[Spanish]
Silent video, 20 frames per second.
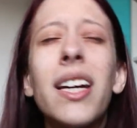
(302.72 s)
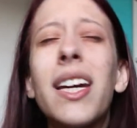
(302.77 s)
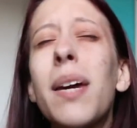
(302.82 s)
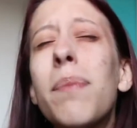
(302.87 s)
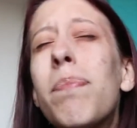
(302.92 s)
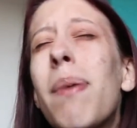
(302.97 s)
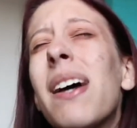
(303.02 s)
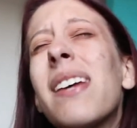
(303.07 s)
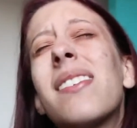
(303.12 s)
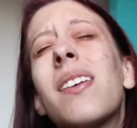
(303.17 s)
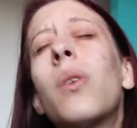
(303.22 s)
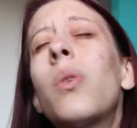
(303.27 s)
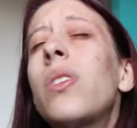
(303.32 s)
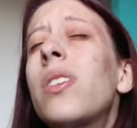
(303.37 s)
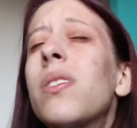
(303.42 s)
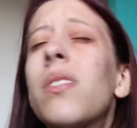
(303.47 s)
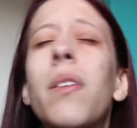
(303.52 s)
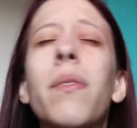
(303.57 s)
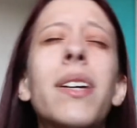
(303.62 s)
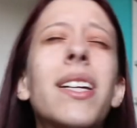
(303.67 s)
¿Qué pasa
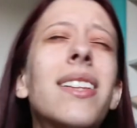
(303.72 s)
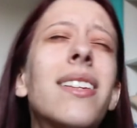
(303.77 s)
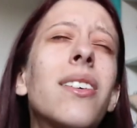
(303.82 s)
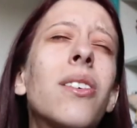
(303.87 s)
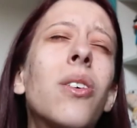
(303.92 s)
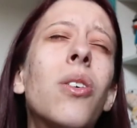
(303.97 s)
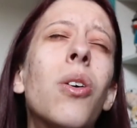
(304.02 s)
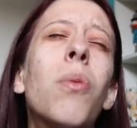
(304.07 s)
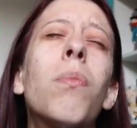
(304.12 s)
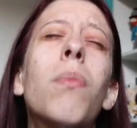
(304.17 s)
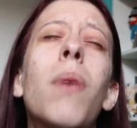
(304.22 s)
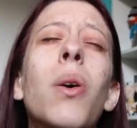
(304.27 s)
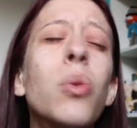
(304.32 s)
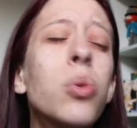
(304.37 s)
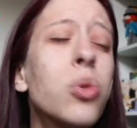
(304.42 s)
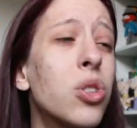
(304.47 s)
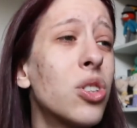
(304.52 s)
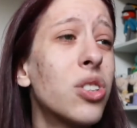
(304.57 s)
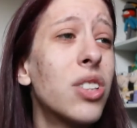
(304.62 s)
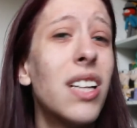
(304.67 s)
últimamente con los
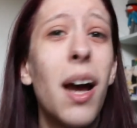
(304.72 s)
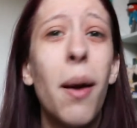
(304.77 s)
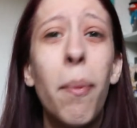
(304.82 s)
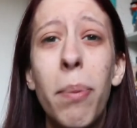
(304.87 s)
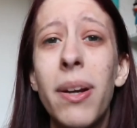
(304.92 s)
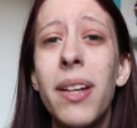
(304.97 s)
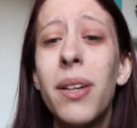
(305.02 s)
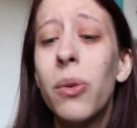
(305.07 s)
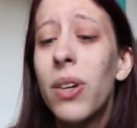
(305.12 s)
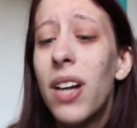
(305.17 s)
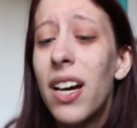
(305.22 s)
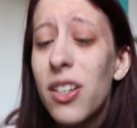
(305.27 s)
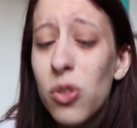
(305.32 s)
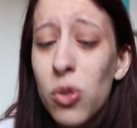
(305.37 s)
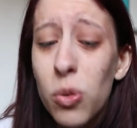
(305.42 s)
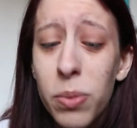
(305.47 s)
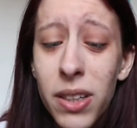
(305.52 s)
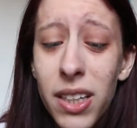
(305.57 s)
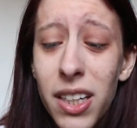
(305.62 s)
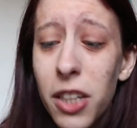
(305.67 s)
monstruos en las películas de
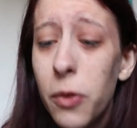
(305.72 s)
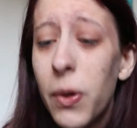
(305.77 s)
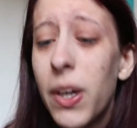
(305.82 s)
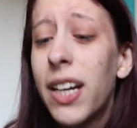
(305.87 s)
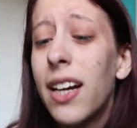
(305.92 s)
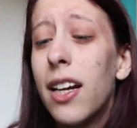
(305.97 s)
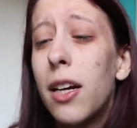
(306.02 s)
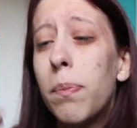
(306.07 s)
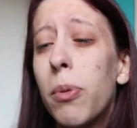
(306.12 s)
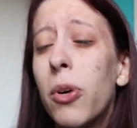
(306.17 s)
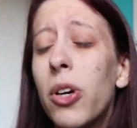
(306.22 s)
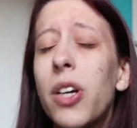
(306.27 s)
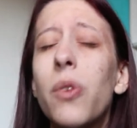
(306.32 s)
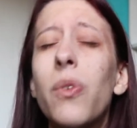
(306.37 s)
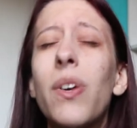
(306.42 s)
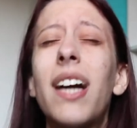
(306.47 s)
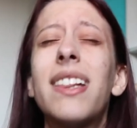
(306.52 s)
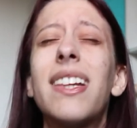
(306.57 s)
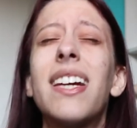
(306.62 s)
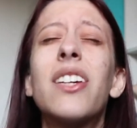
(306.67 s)
superhéroes que les ponen
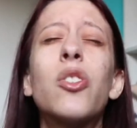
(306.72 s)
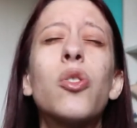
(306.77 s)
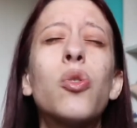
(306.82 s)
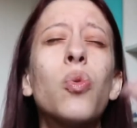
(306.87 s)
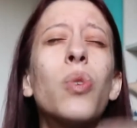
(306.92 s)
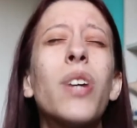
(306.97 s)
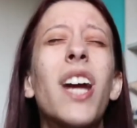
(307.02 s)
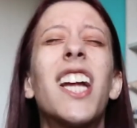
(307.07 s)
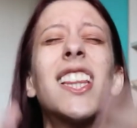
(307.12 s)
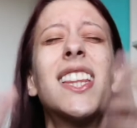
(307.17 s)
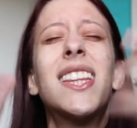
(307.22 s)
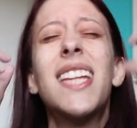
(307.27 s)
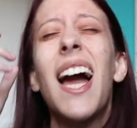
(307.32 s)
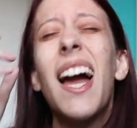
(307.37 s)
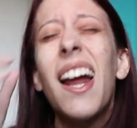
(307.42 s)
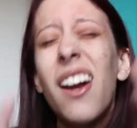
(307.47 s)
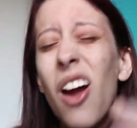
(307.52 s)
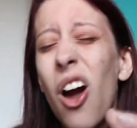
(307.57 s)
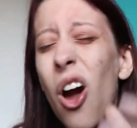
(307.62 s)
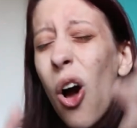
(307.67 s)
una textura
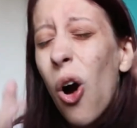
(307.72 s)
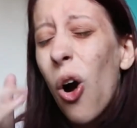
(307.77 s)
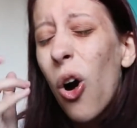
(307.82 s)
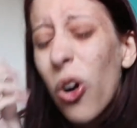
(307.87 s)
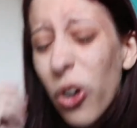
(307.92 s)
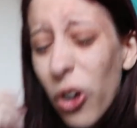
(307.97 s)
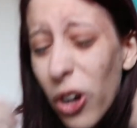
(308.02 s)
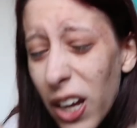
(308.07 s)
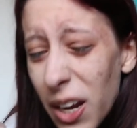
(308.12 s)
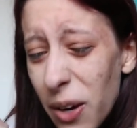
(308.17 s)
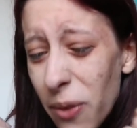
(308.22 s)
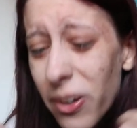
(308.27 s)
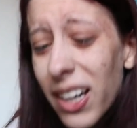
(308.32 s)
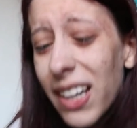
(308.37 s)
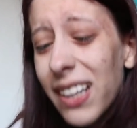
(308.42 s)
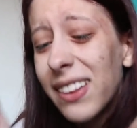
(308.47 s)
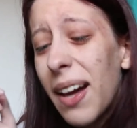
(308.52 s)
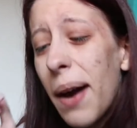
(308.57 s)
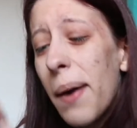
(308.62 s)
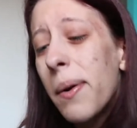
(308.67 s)
tan
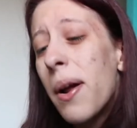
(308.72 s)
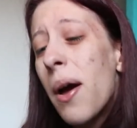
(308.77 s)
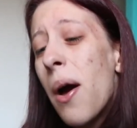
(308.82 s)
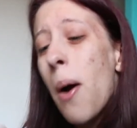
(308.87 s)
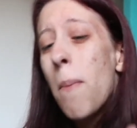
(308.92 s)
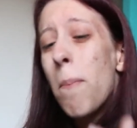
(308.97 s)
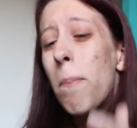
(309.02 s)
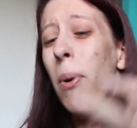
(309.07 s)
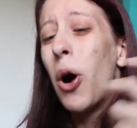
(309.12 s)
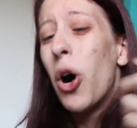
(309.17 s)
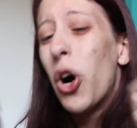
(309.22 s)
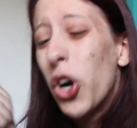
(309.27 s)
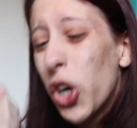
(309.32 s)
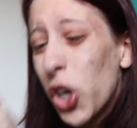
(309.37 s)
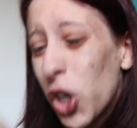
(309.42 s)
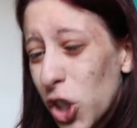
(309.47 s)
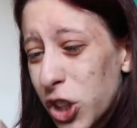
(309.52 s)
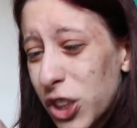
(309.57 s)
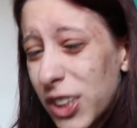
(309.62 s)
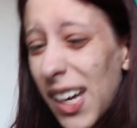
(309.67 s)
horrible, tan
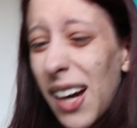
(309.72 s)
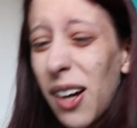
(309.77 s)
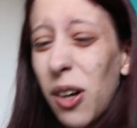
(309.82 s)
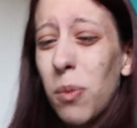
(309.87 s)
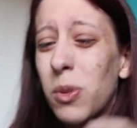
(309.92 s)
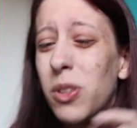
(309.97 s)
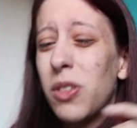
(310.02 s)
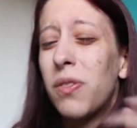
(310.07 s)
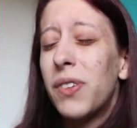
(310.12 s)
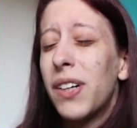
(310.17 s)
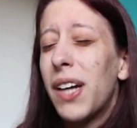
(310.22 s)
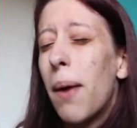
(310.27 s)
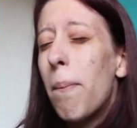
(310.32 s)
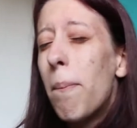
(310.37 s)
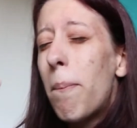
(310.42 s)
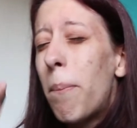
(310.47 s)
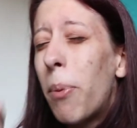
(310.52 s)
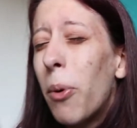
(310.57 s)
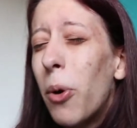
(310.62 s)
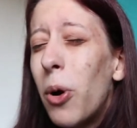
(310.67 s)
porosa, como si
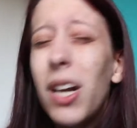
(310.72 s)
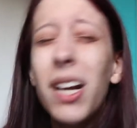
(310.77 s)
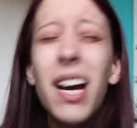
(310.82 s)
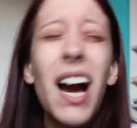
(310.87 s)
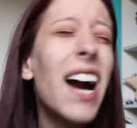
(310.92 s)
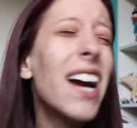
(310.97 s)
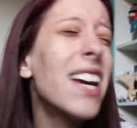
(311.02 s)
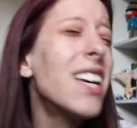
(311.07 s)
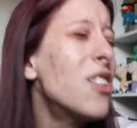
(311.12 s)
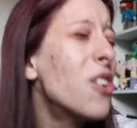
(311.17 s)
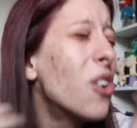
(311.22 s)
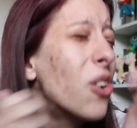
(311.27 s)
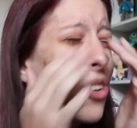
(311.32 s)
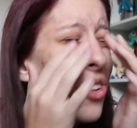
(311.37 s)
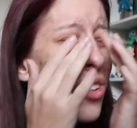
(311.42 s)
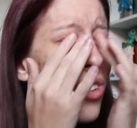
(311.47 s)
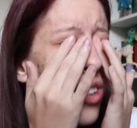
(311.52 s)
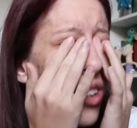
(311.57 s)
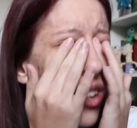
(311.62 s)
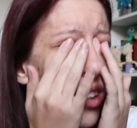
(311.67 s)
fueran pulpos? Ay, no, no,
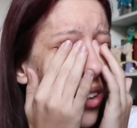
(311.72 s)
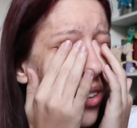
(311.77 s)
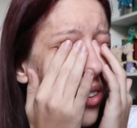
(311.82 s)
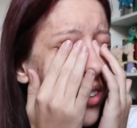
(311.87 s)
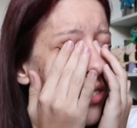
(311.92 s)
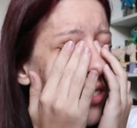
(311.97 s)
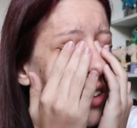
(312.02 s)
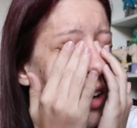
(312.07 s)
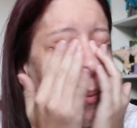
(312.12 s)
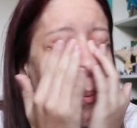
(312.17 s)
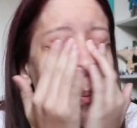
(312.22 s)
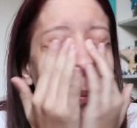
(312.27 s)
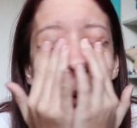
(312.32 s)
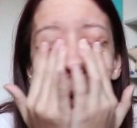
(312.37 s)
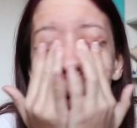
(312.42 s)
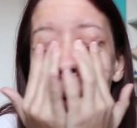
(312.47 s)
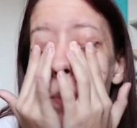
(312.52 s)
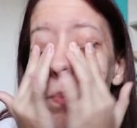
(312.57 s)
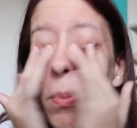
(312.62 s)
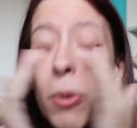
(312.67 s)
no, no, como si fueran
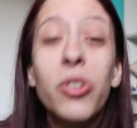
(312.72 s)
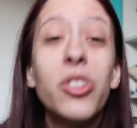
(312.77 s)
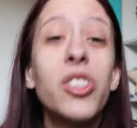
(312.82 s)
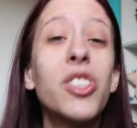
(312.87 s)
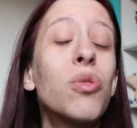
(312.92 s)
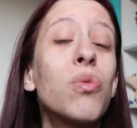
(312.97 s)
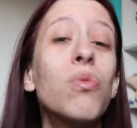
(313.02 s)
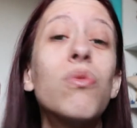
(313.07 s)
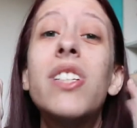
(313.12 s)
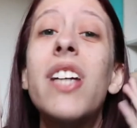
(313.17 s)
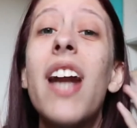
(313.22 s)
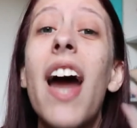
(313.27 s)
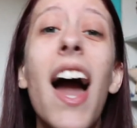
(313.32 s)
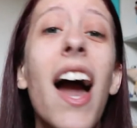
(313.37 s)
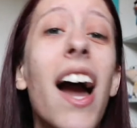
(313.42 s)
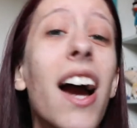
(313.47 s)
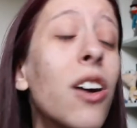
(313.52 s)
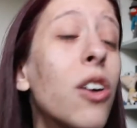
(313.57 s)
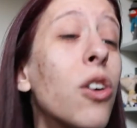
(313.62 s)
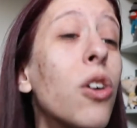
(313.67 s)
pulpos, es un
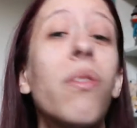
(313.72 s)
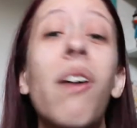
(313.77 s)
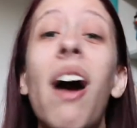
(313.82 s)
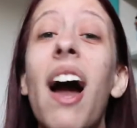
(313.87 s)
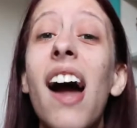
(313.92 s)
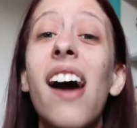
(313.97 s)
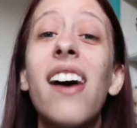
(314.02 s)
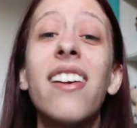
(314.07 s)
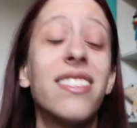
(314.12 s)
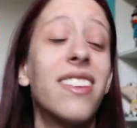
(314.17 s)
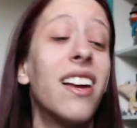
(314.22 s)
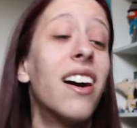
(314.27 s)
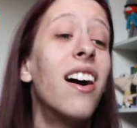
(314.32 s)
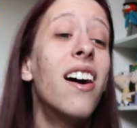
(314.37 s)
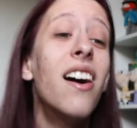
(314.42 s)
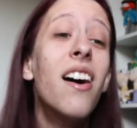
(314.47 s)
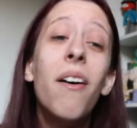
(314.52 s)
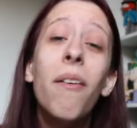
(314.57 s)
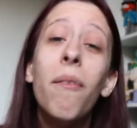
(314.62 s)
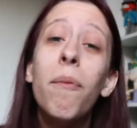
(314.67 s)
asco,
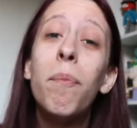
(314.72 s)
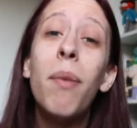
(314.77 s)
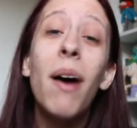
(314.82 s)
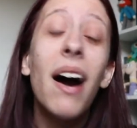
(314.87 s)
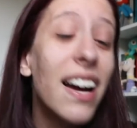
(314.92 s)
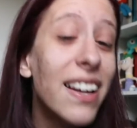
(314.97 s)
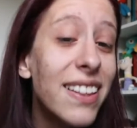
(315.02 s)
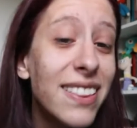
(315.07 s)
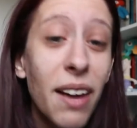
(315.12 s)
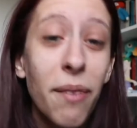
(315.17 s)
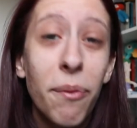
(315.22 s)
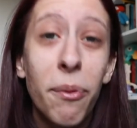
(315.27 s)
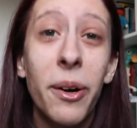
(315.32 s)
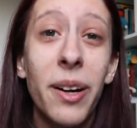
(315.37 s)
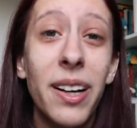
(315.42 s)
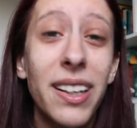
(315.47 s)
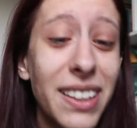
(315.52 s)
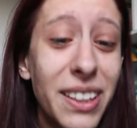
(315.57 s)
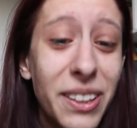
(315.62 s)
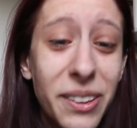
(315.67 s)
basta. Basta,
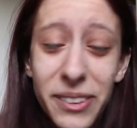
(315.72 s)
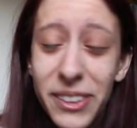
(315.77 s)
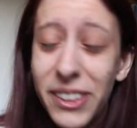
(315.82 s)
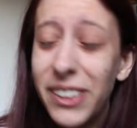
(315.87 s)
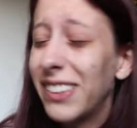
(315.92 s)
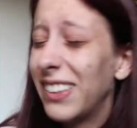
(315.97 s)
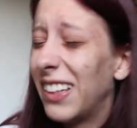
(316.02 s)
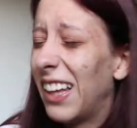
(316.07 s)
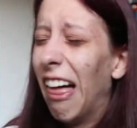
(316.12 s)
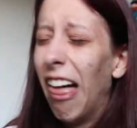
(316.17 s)
porque te juro.